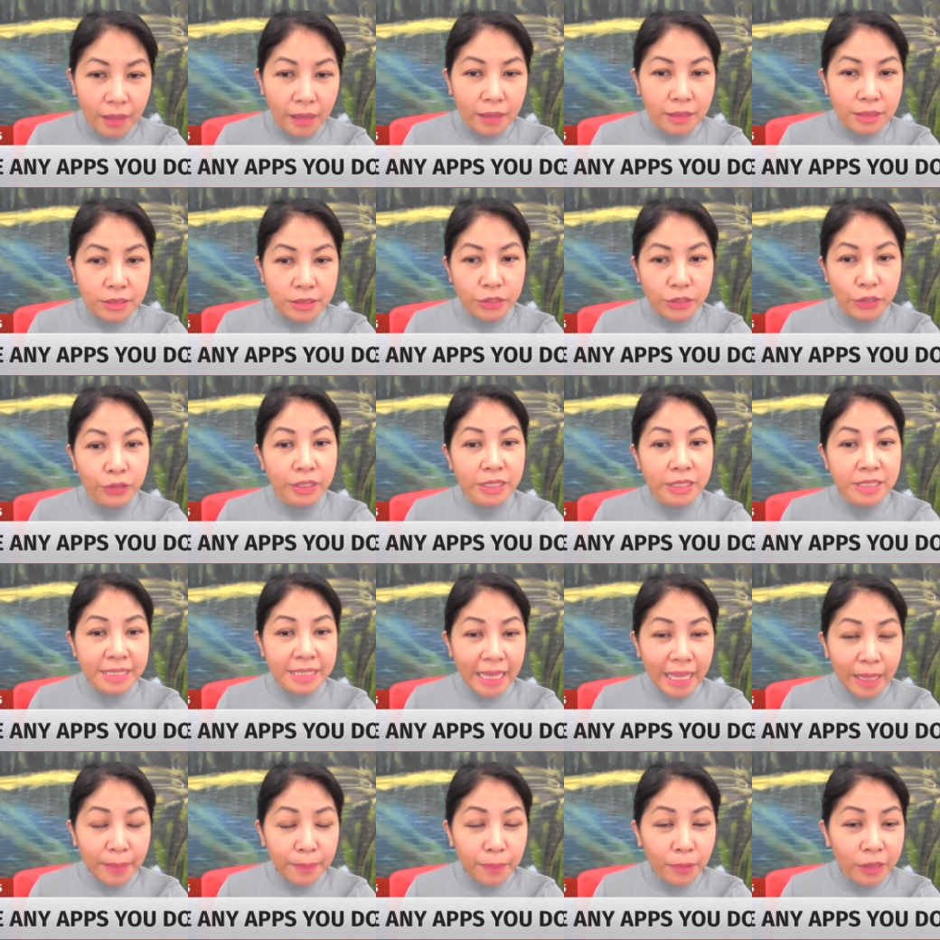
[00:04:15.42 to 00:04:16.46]
So
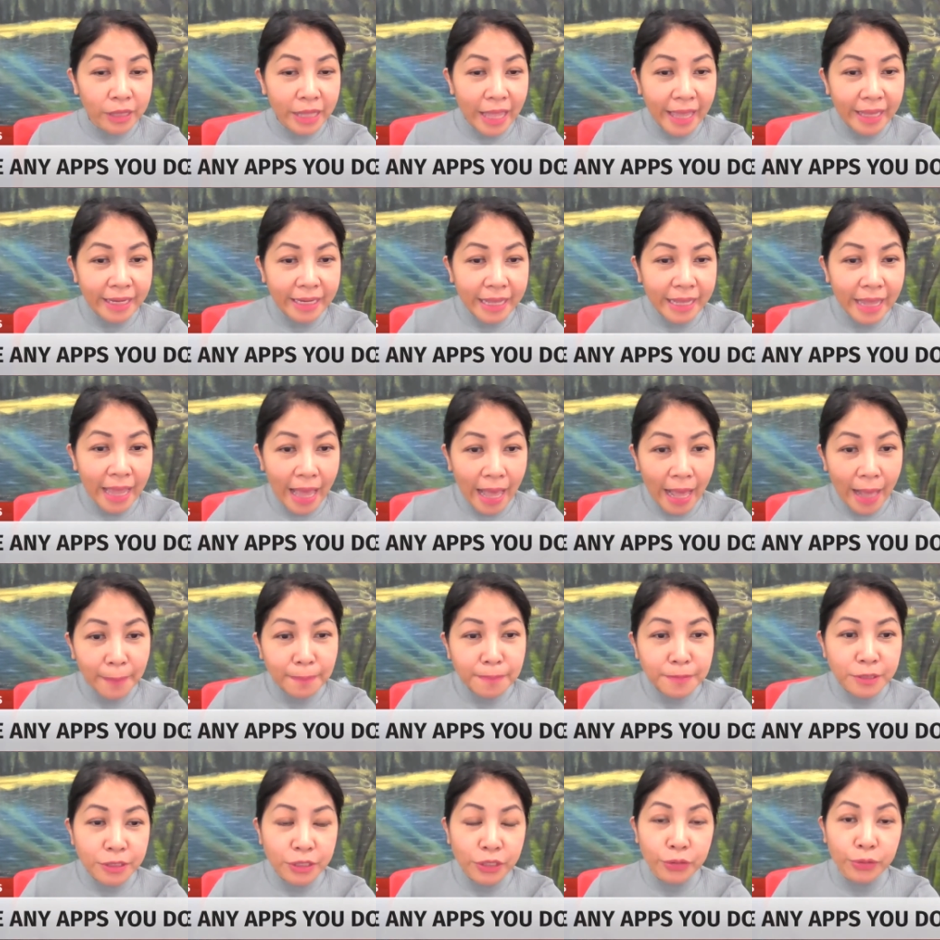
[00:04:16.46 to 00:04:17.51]
disable any
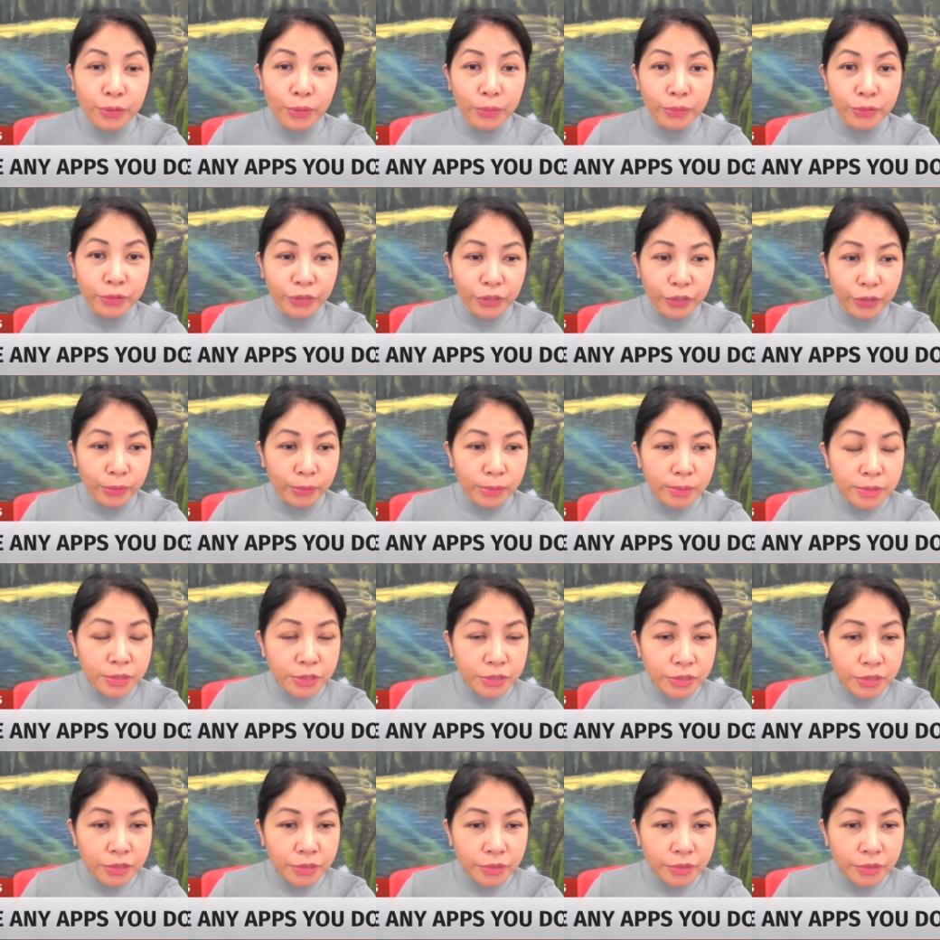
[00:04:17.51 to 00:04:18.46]
apps you don't use.